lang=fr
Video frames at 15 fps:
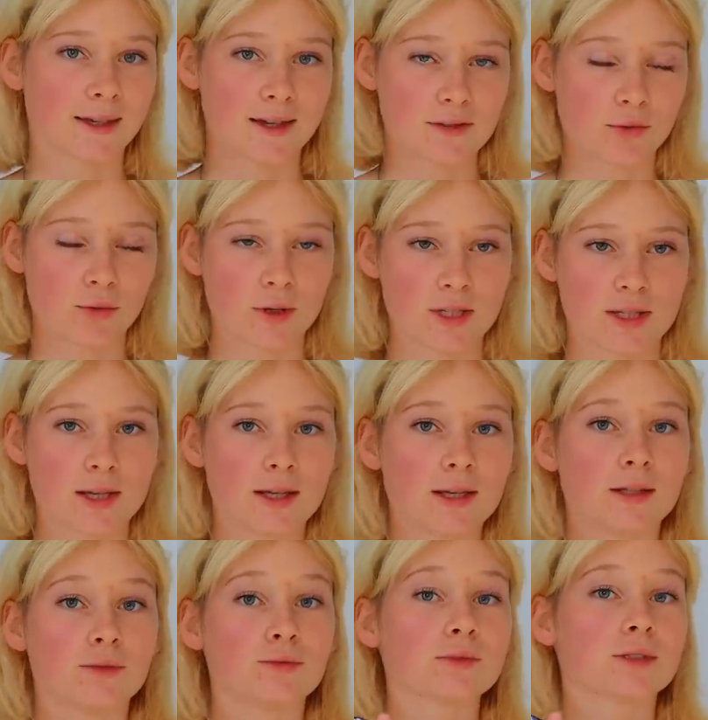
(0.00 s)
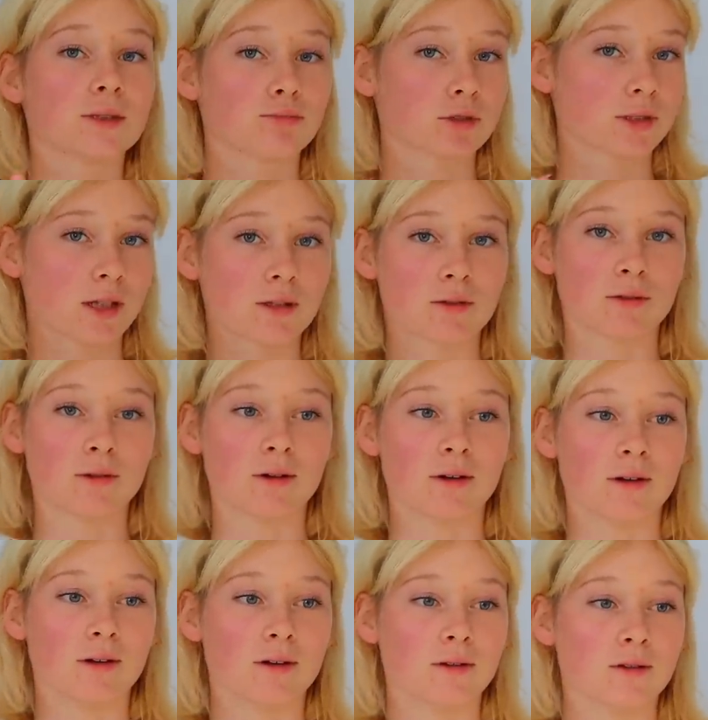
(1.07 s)
et très angoissée et donc c'est pour ça que
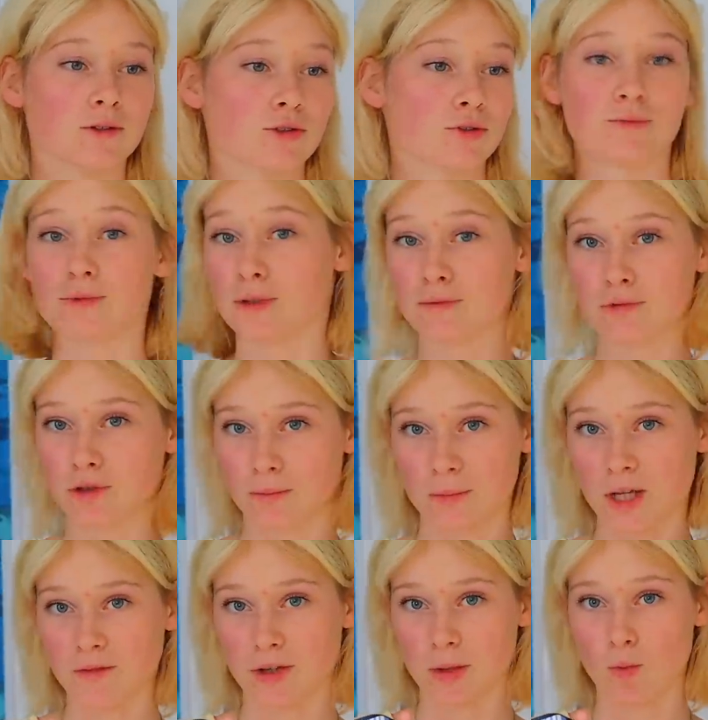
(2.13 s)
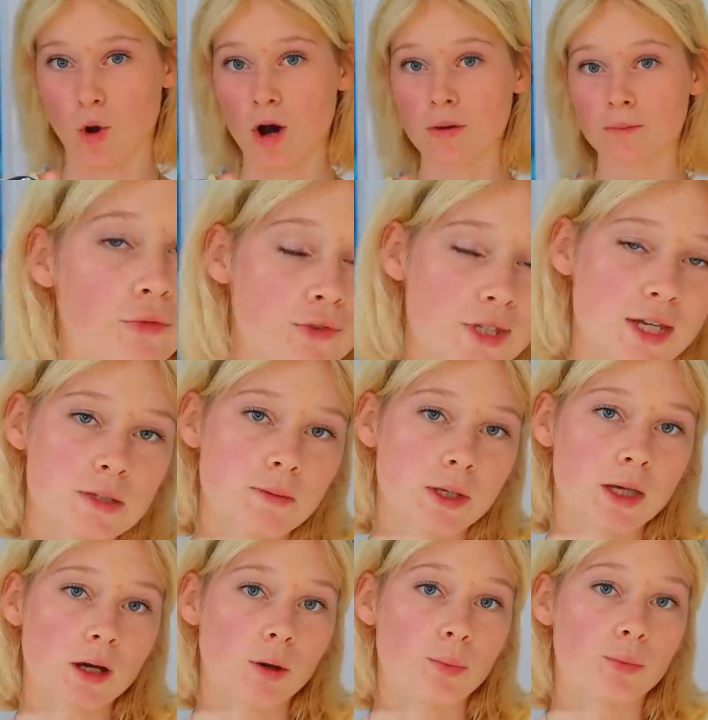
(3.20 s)
euh, je voulais vous emmener avec moi. Pour vous
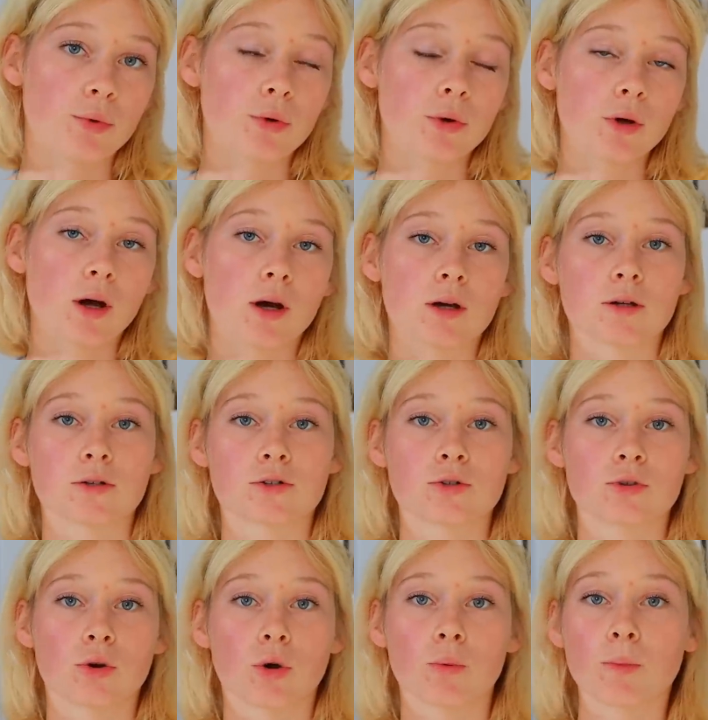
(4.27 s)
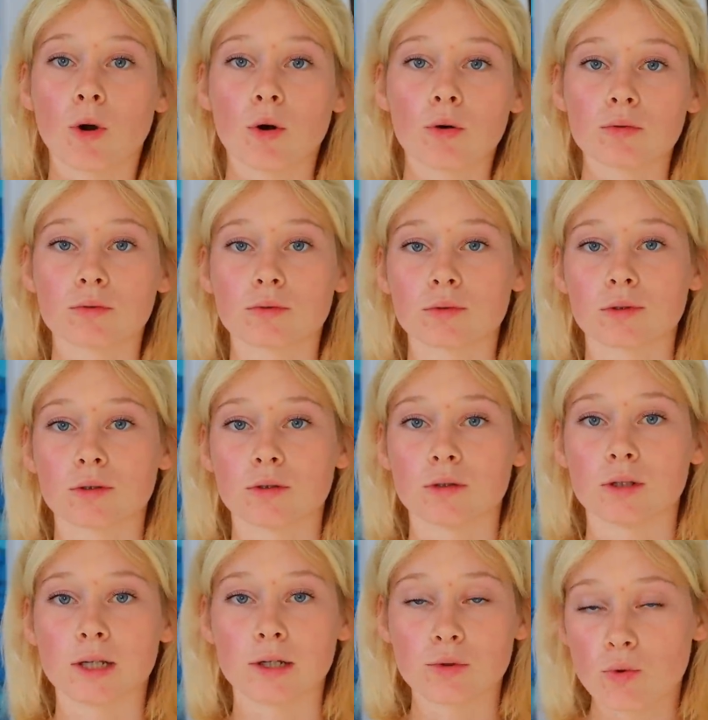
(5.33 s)
expliquer un peu, je reprends donc
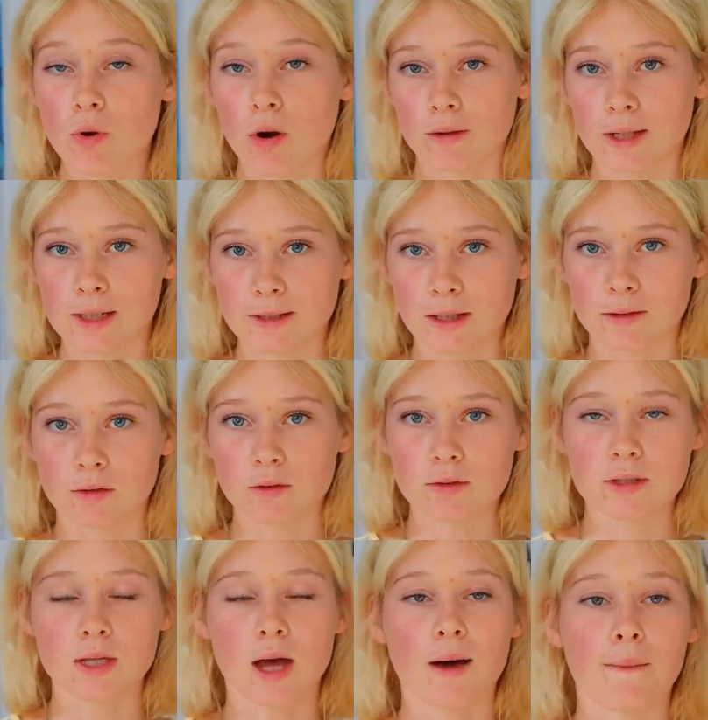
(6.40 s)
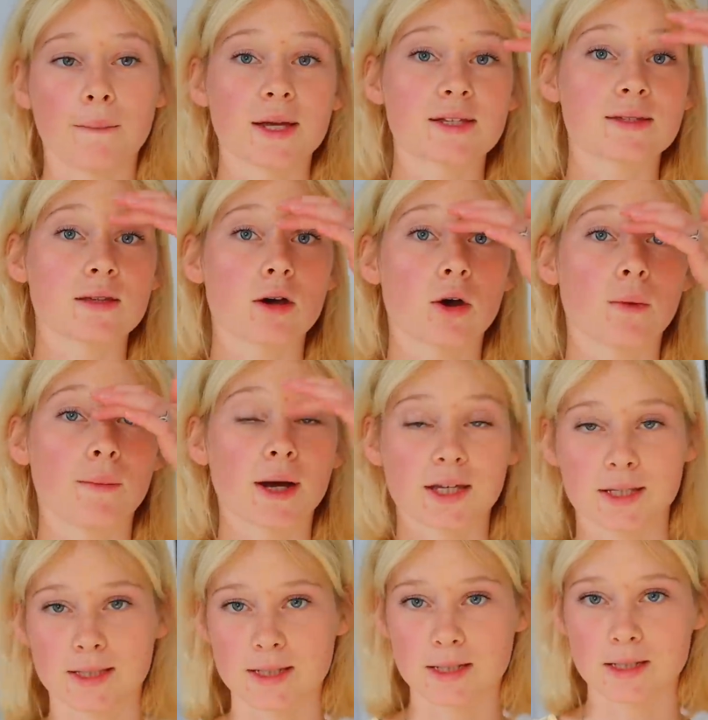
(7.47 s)
les cours en alternance, un master
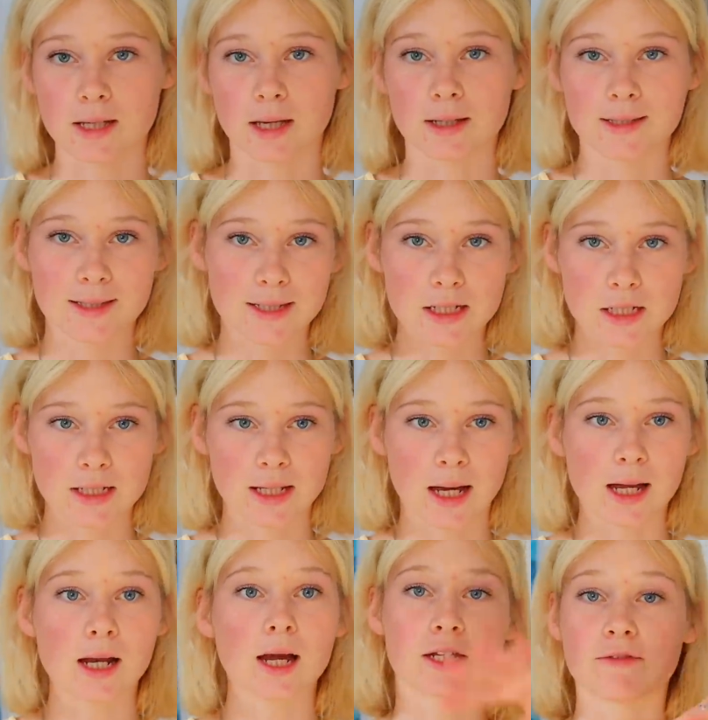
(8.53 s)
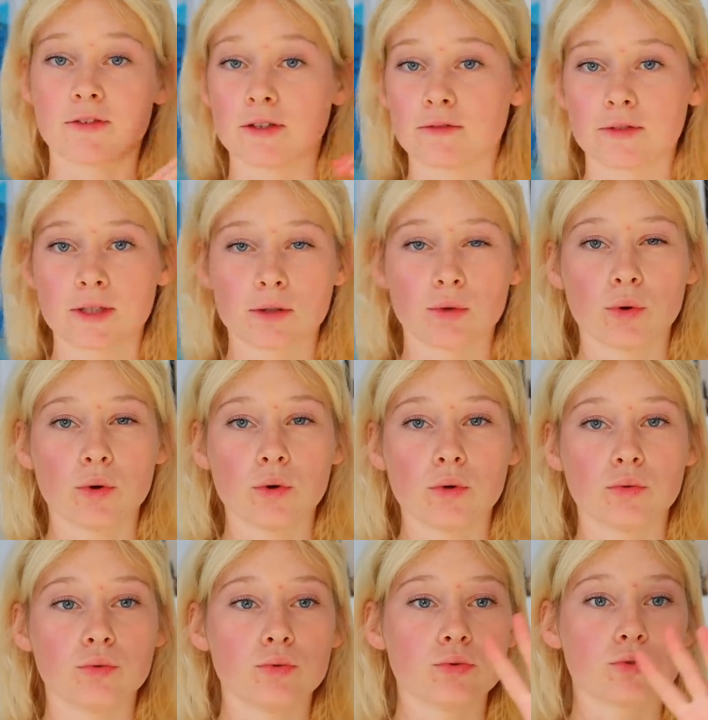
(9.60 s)
marketing digital. J'ai fait une
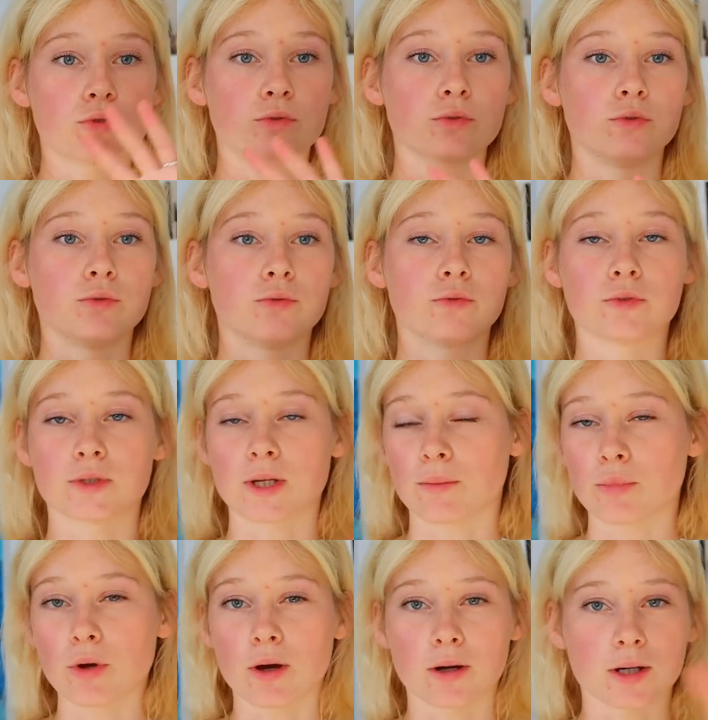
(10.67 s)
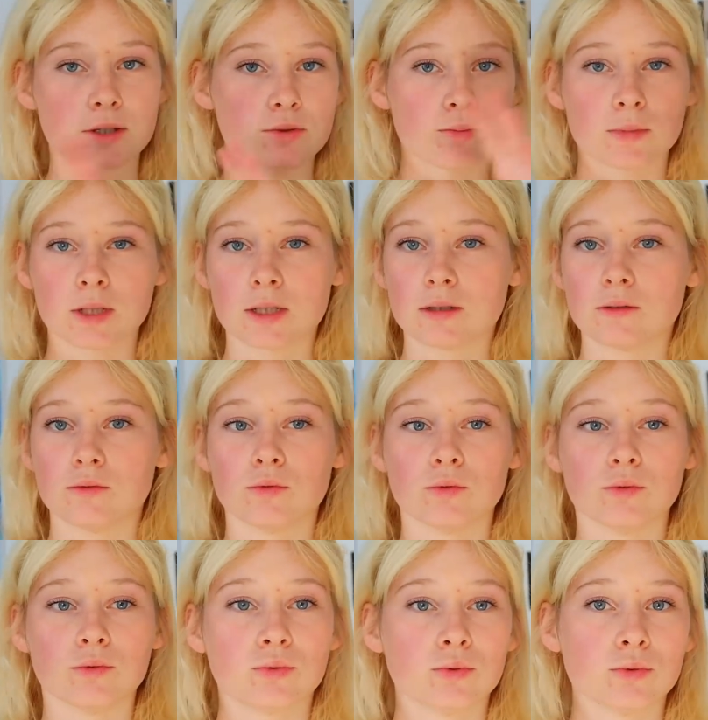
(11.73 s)
vidéo où je vous faisais un peu un résumé
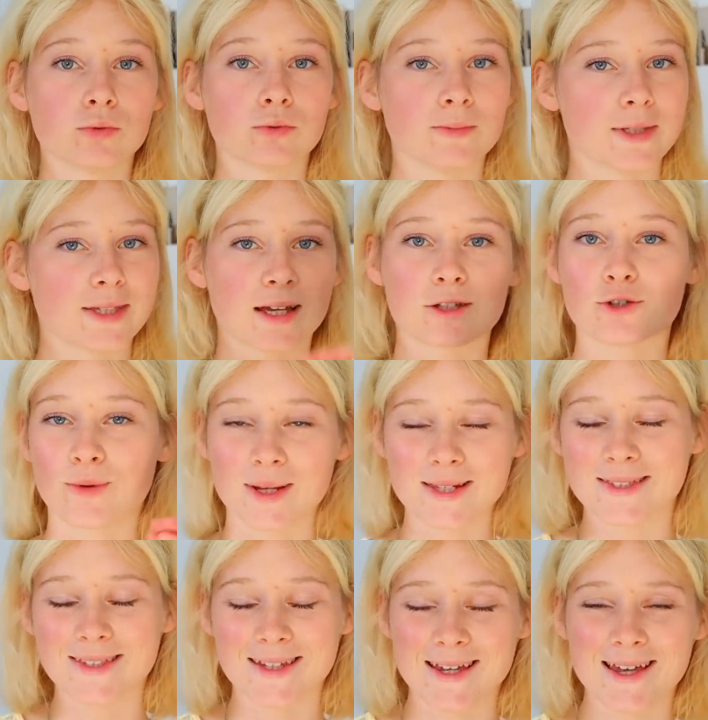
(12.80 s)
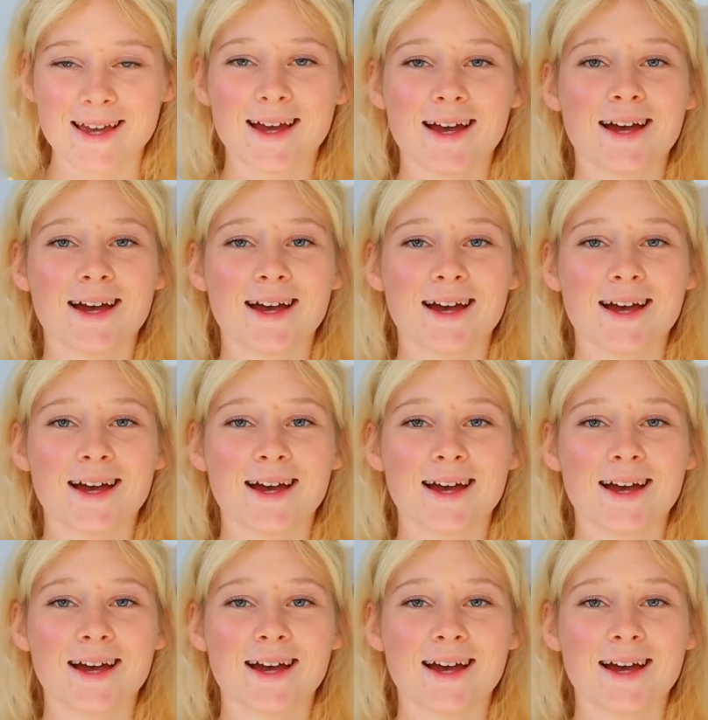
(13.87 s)
de toutes mes actualités